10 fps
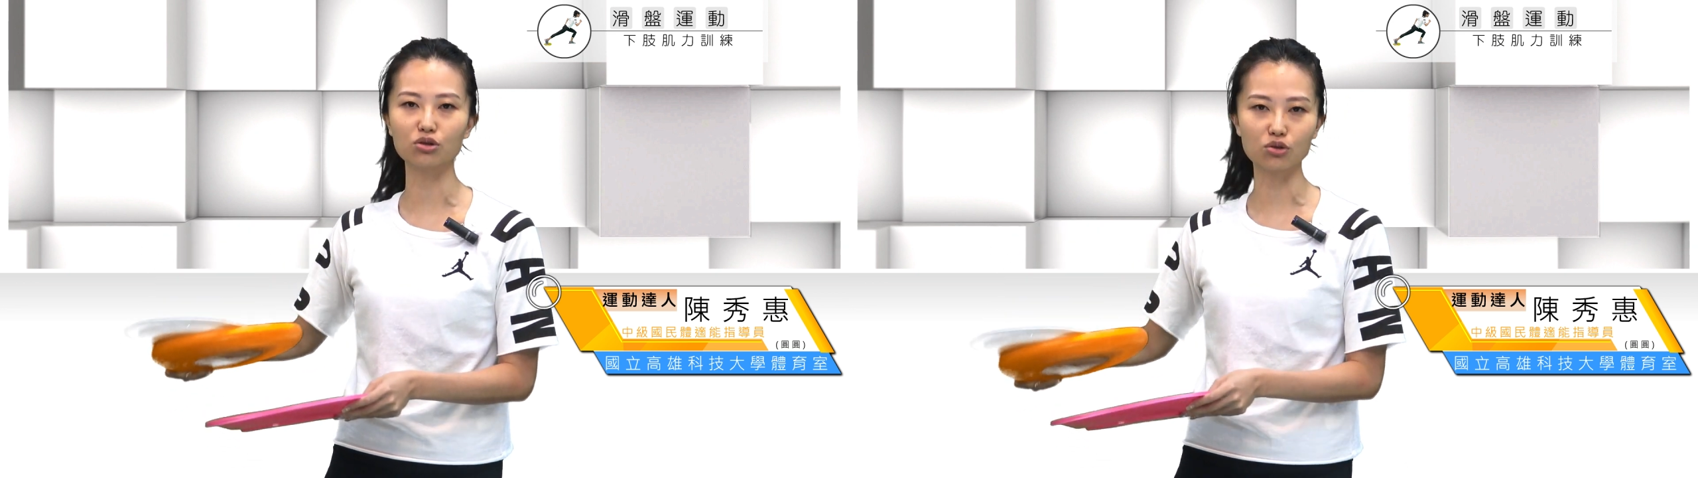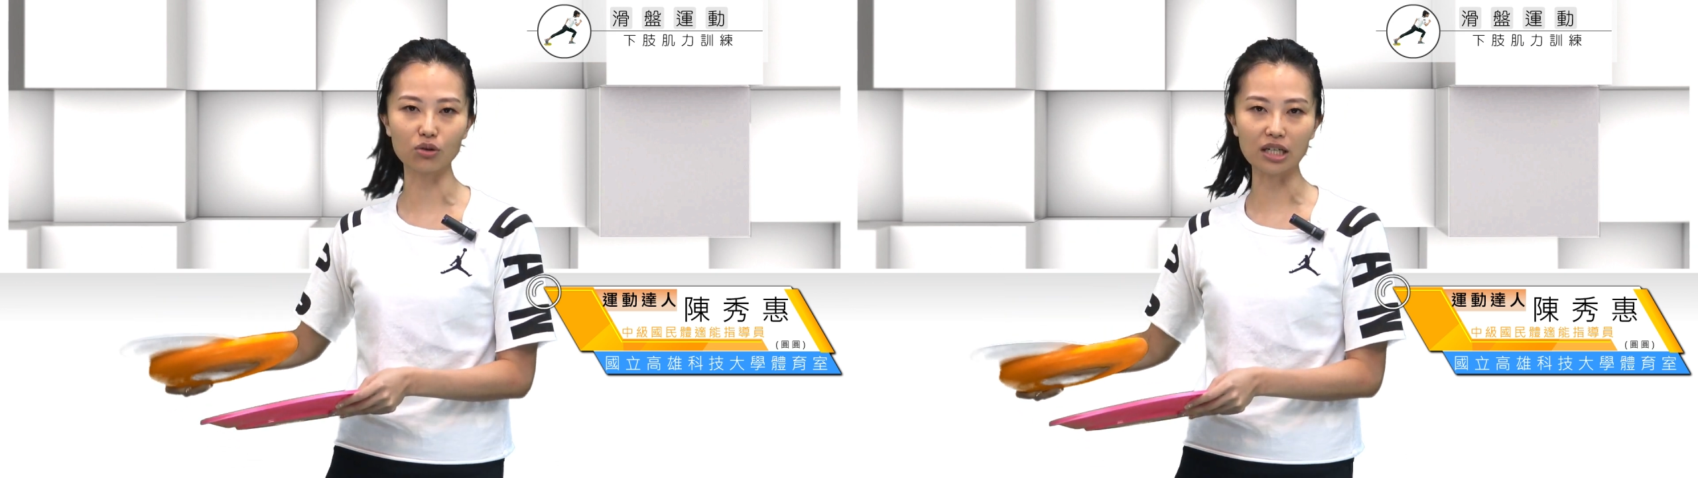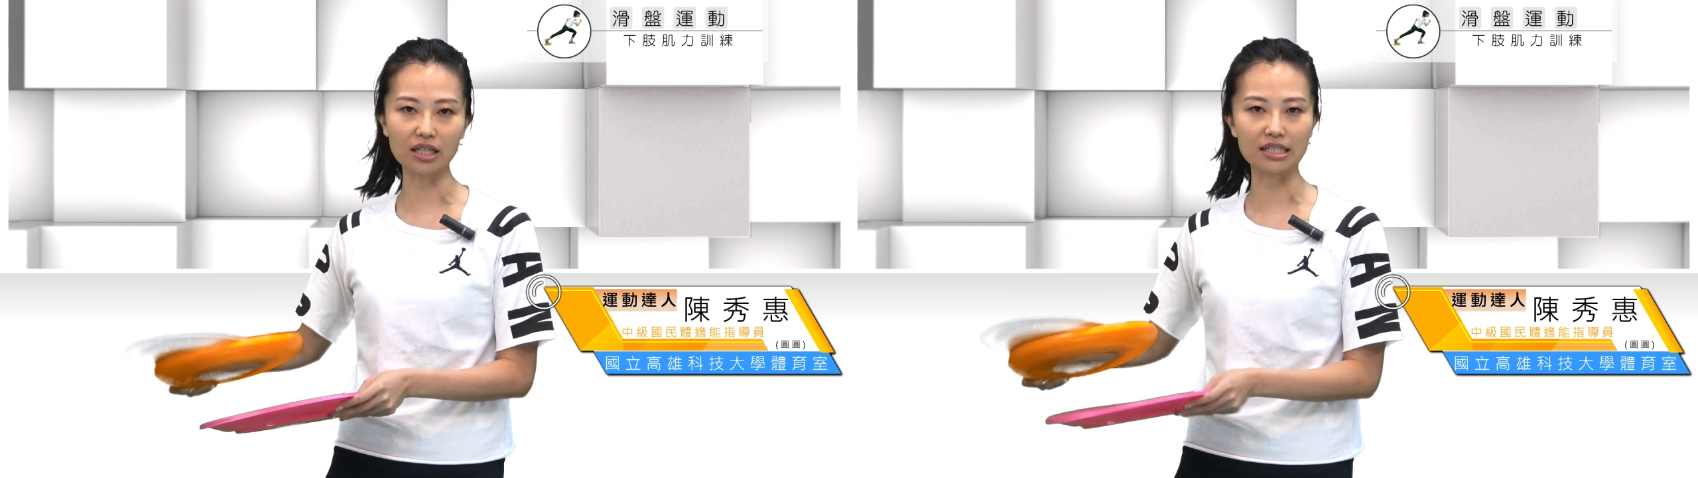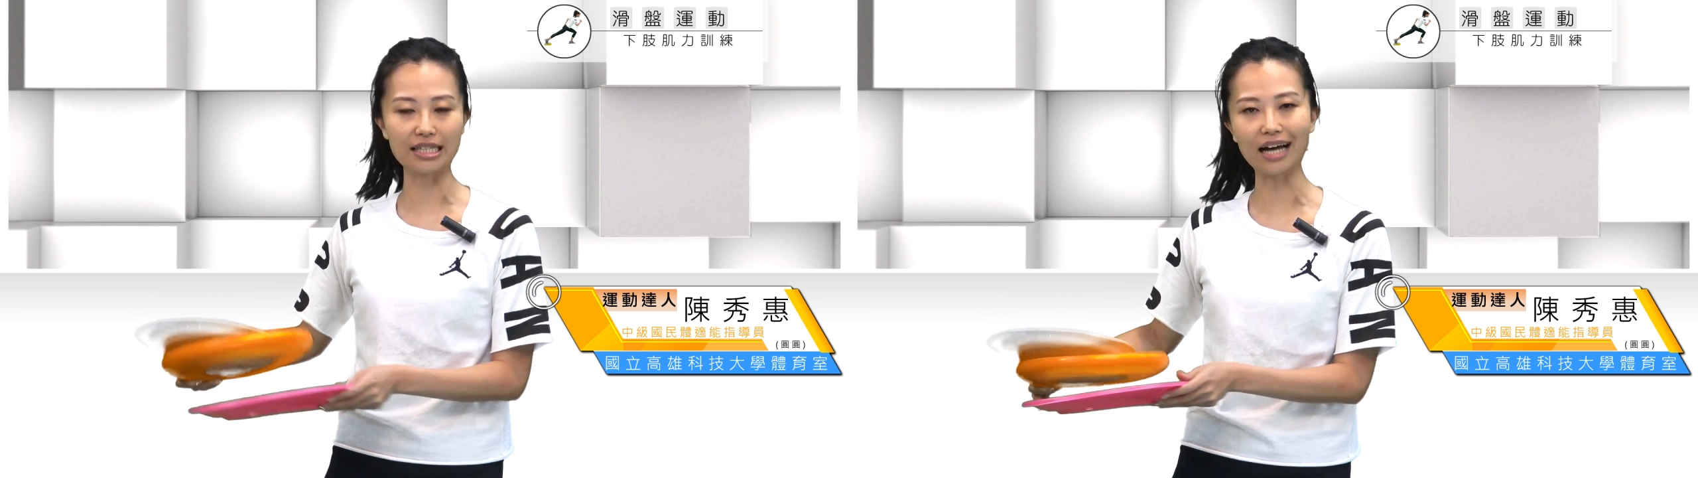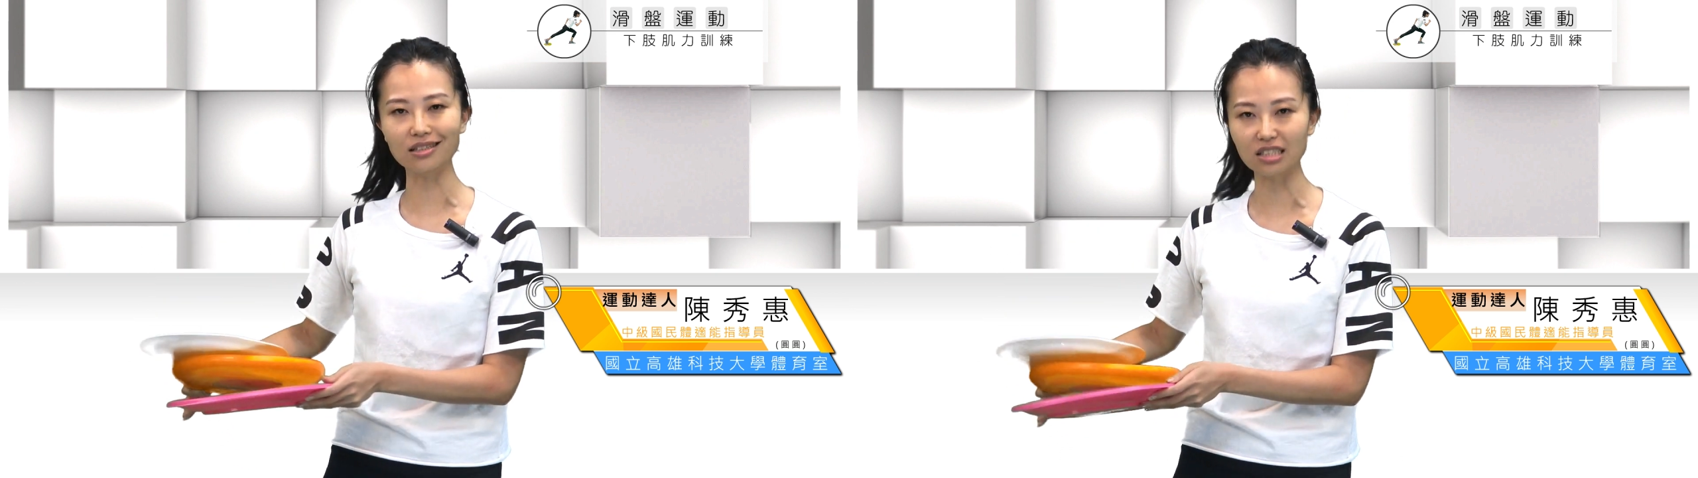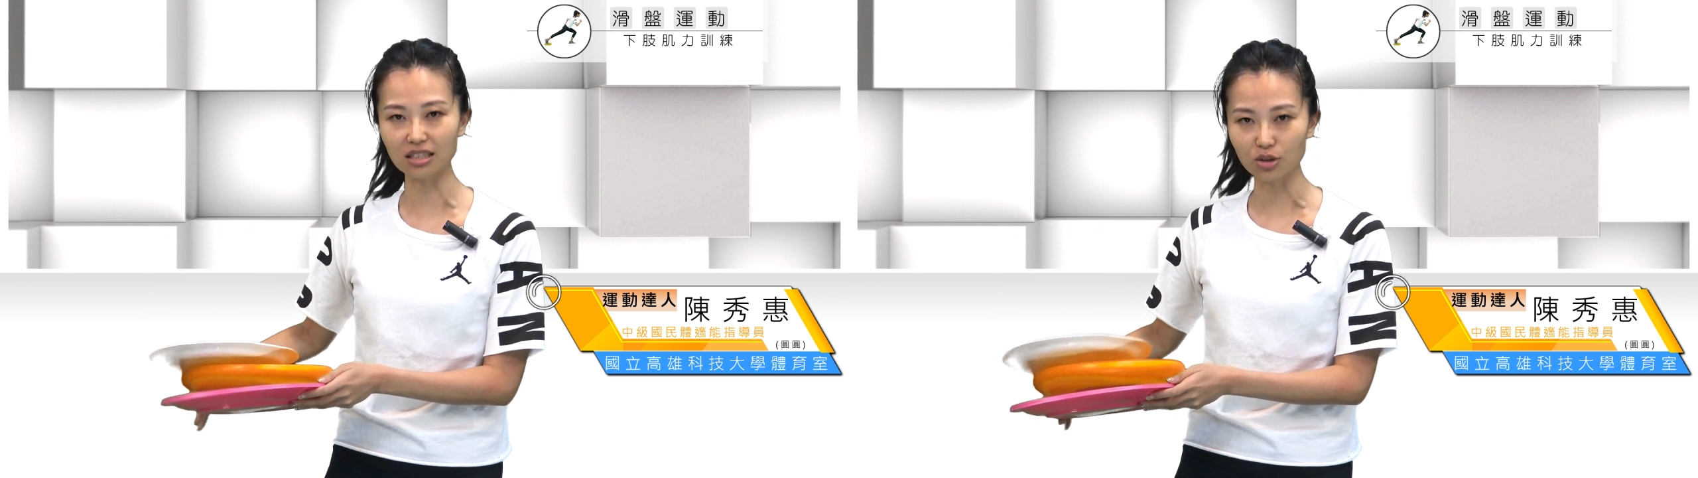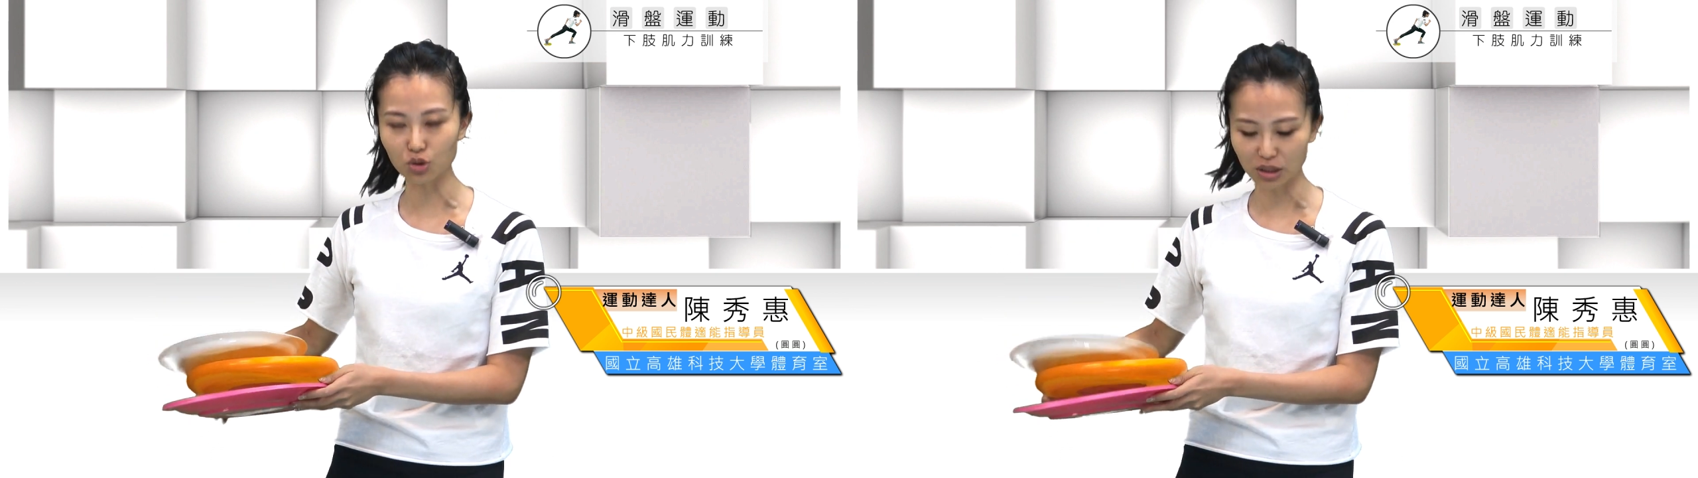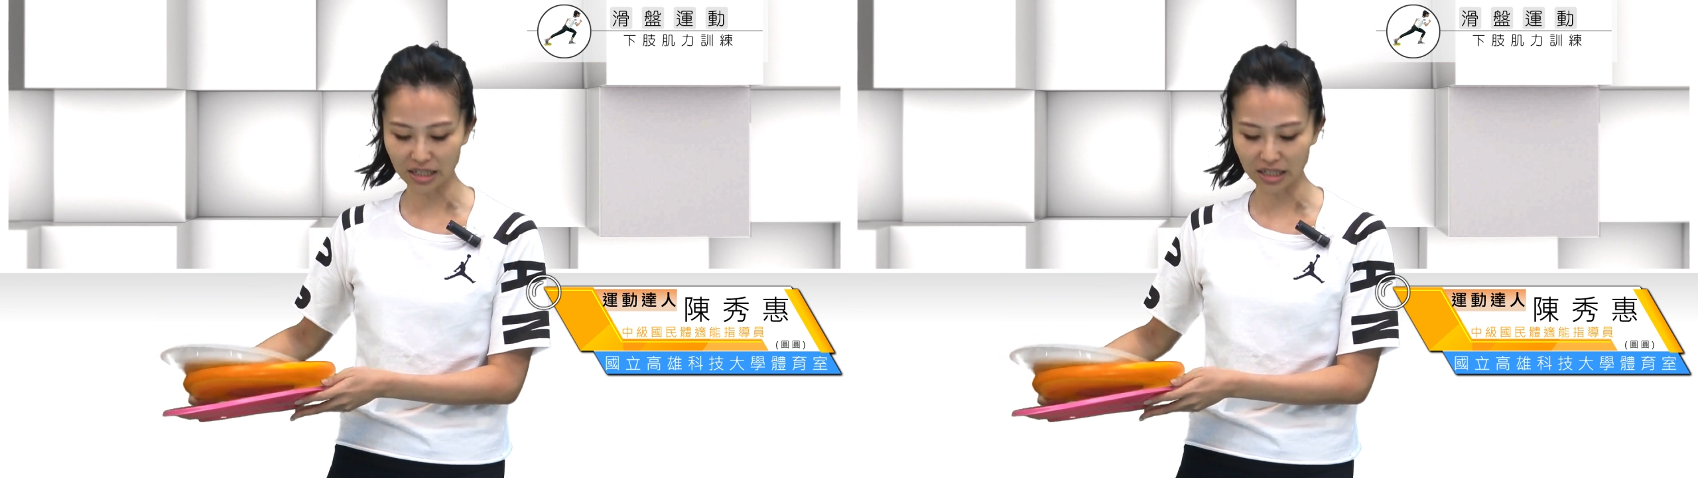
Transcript: 做一个下肢的训